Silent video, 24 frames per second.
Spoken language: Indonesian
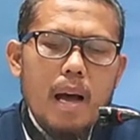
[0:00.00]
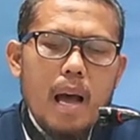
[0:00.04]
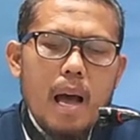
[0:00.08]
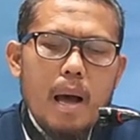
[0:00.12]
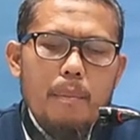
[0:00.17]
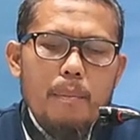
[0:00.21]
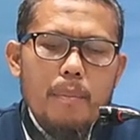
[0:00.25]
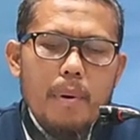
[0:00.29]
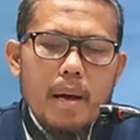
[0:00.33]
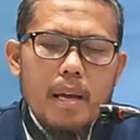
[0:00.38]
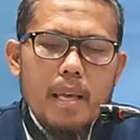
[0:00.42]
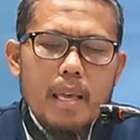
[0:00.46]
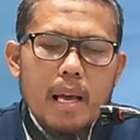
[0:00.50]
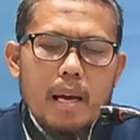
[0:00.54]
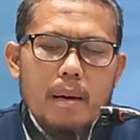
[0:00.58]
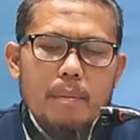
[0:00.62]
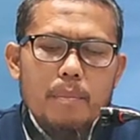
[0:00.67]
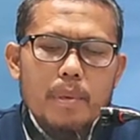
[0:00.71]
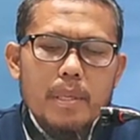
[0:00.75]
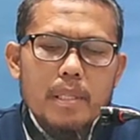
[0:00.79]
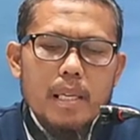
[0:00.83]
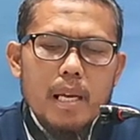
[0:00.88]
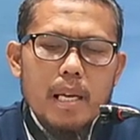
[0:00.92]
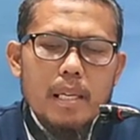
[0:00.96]
Apa
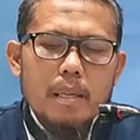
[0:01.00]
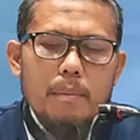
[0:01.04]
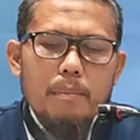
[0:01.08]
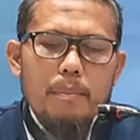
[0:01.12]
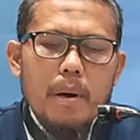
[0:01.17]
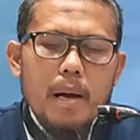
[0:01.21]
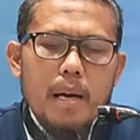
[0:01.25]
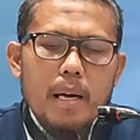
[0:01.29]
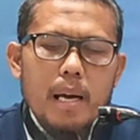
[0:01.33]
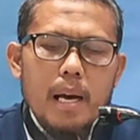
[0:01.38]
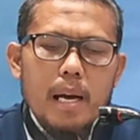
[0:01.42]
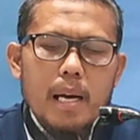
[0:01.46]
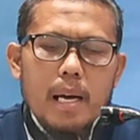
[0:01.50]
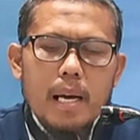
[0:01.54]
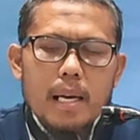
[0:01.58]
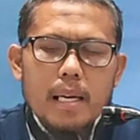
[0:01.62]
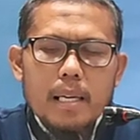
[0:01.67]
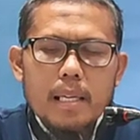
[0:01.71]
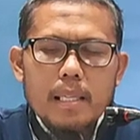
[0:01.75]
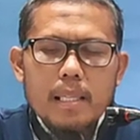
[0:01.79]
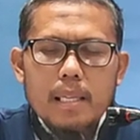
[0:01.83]
yang bisa dibanggakan